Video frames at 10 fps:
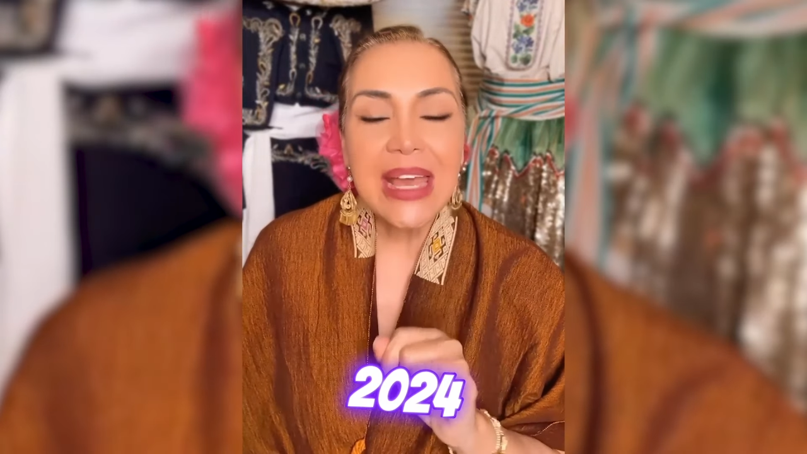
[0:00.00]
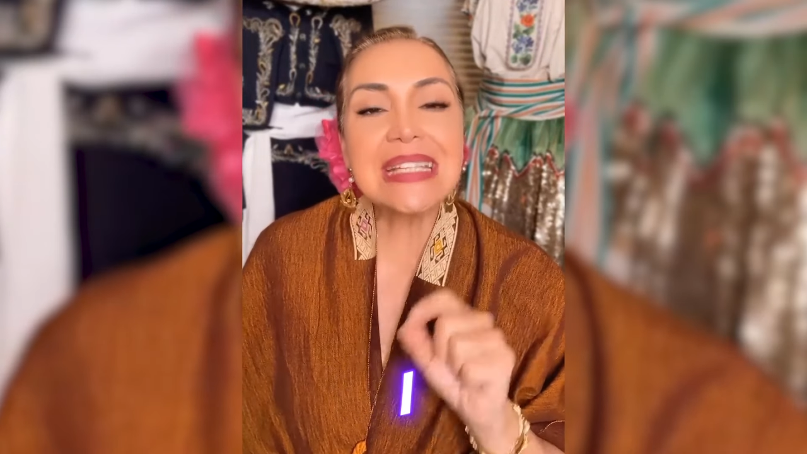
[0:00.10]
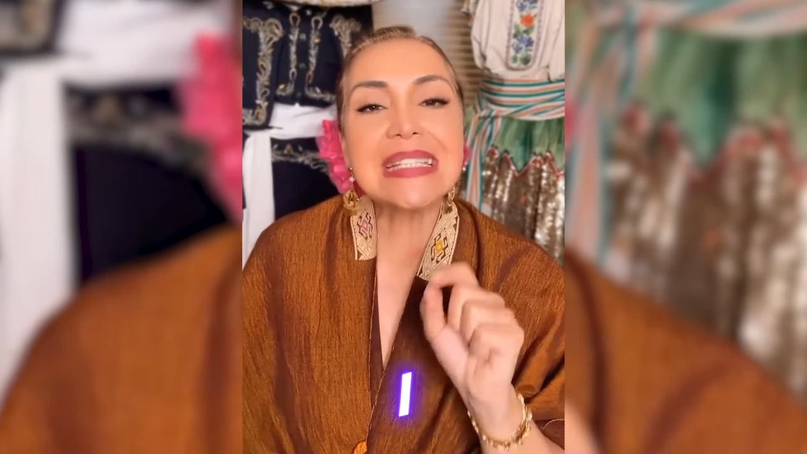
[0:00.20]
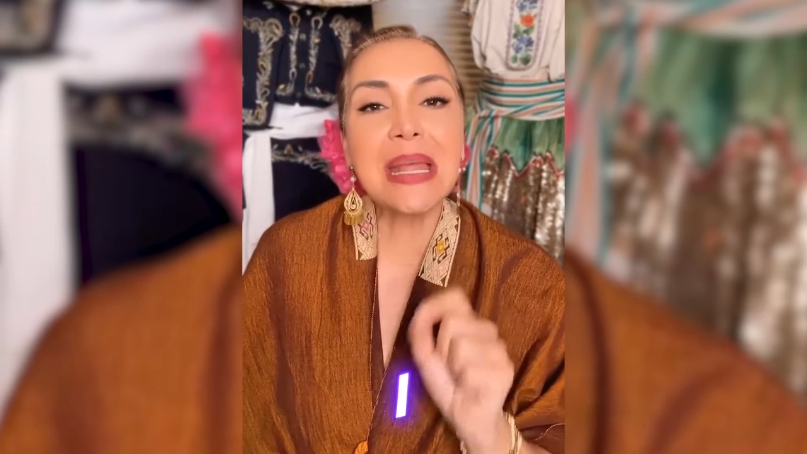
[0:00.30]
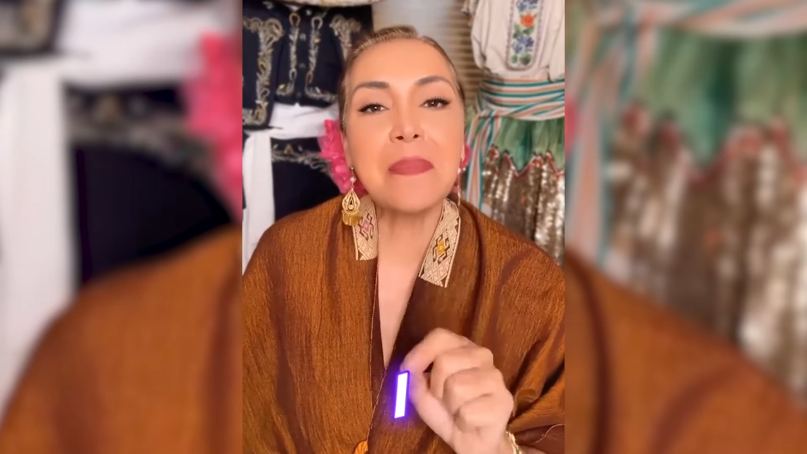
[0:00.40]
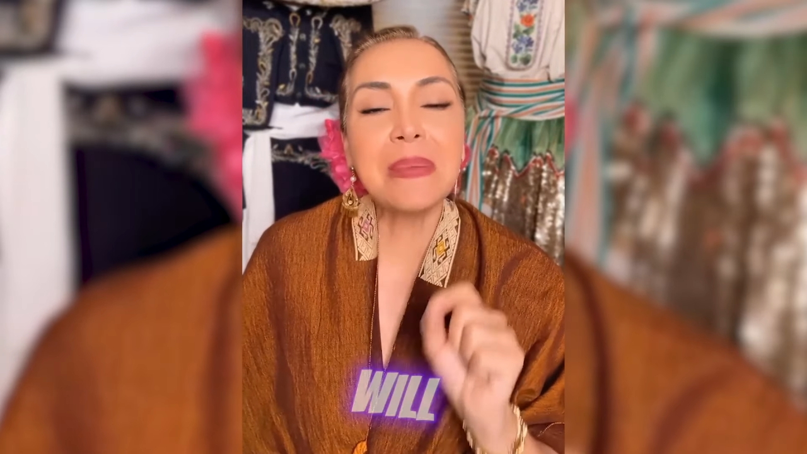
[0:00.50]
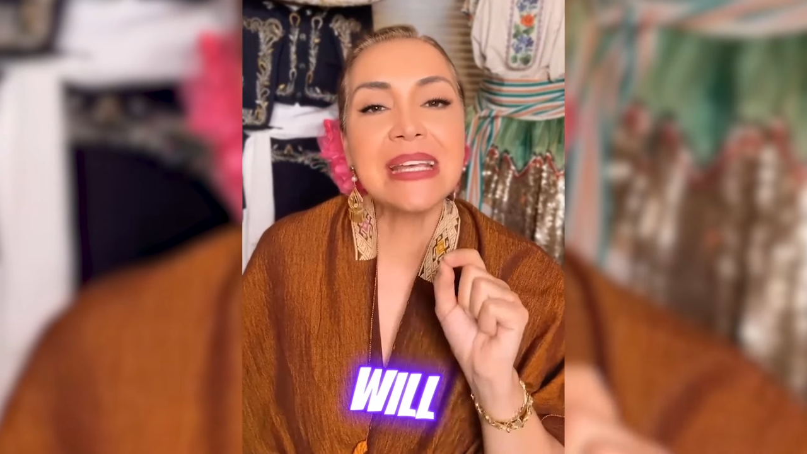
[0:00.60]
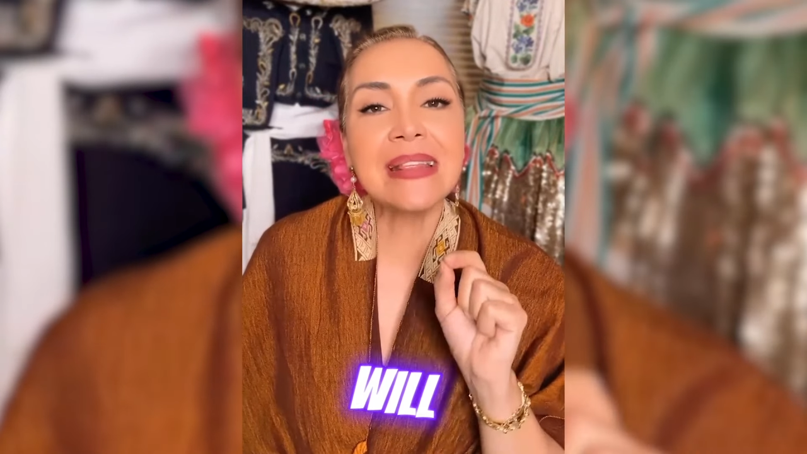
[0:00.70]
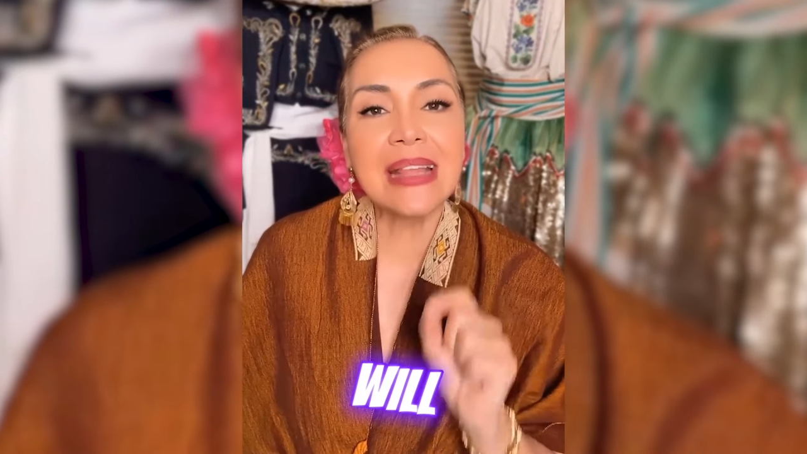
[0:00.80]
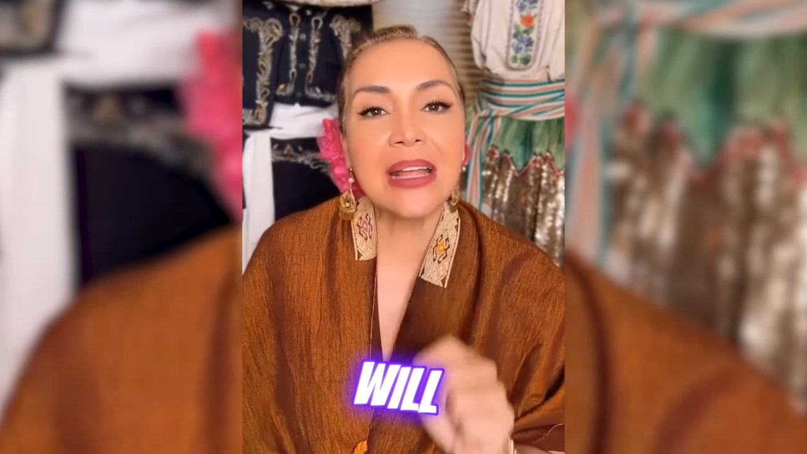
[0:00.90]
estaré
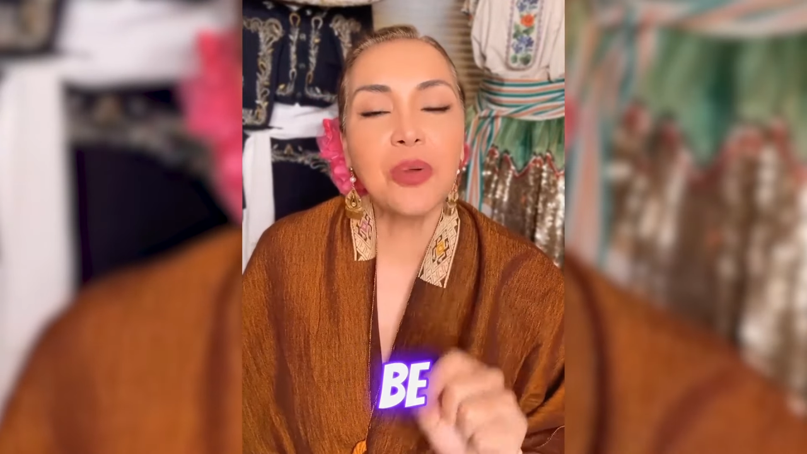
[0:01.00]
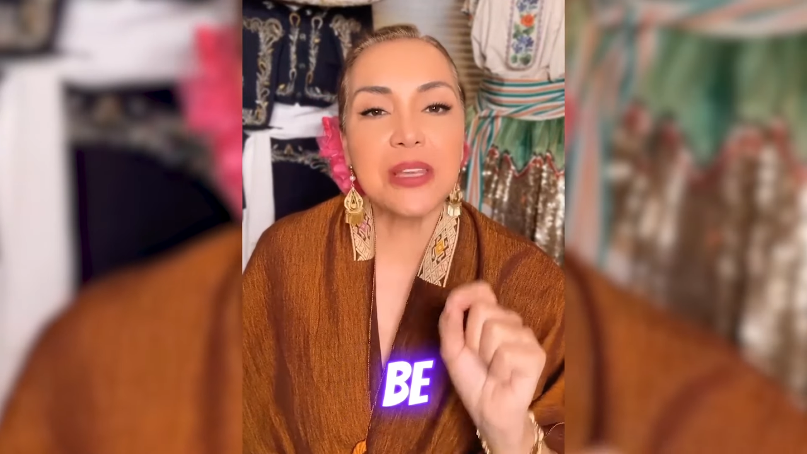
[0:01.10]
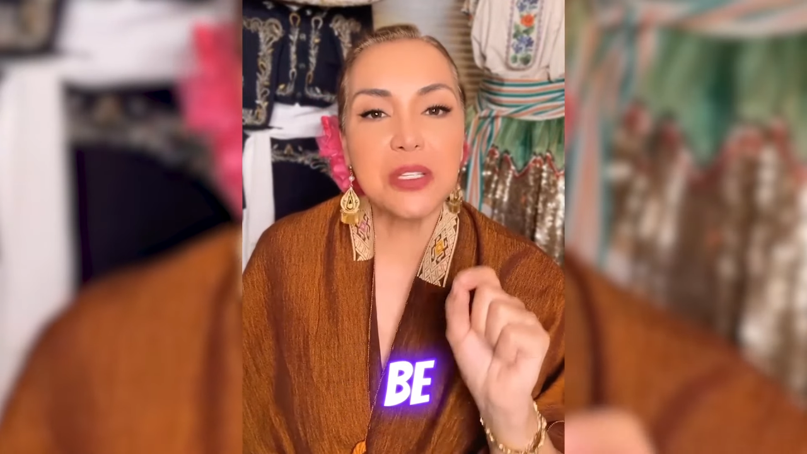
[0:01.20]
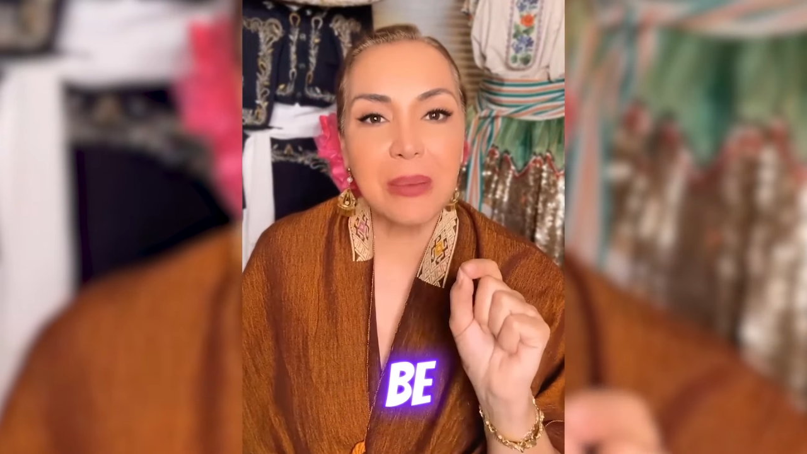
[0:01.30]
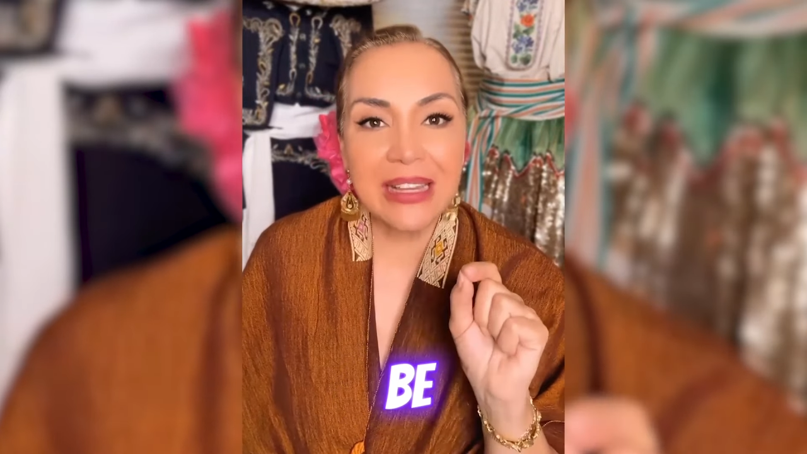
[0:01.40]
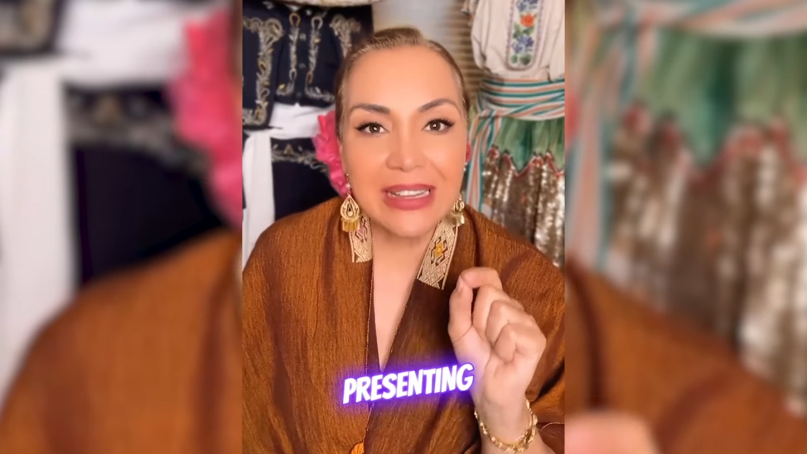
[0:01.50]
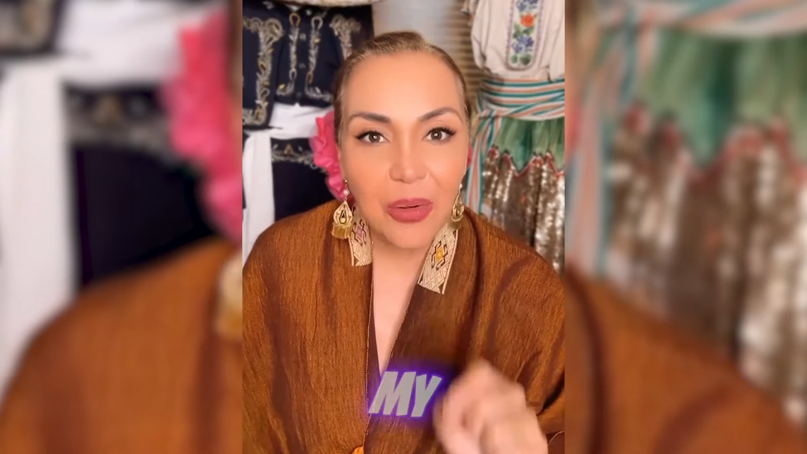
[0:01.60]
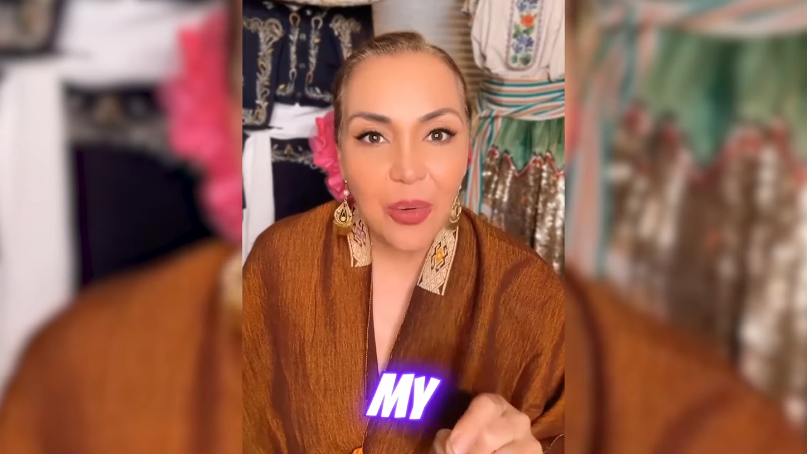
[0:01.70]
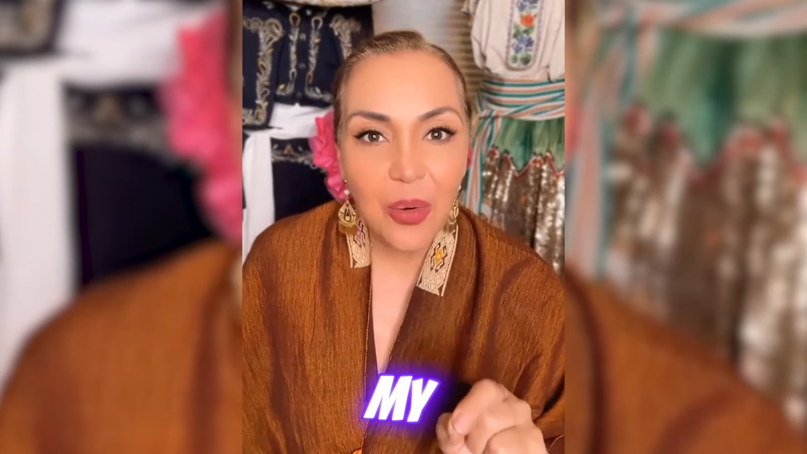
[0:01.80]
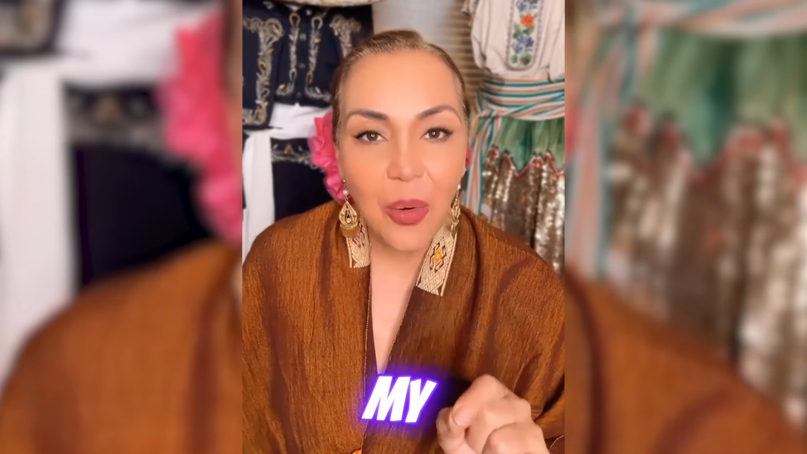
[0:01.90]
presentando mi
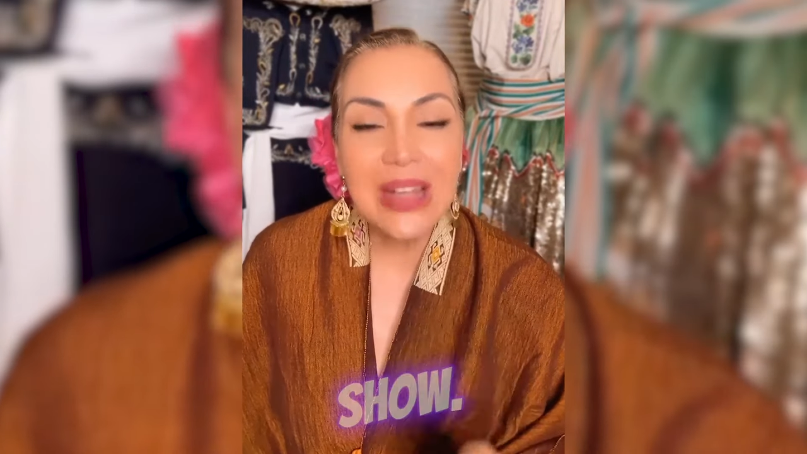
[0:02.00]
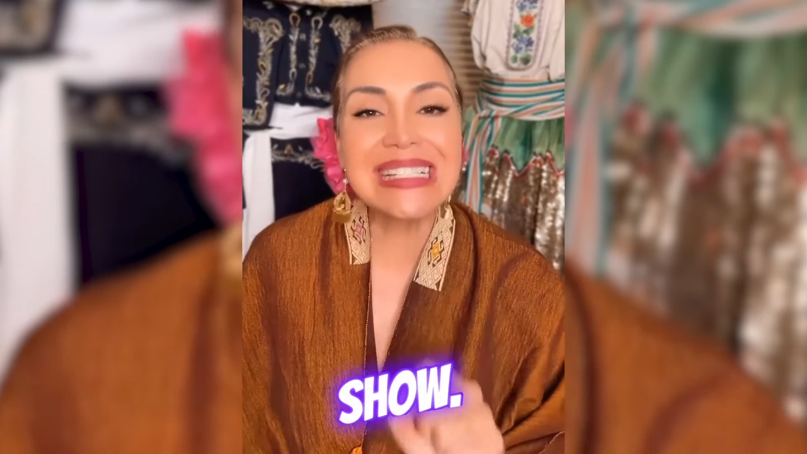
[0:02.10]
espectáculo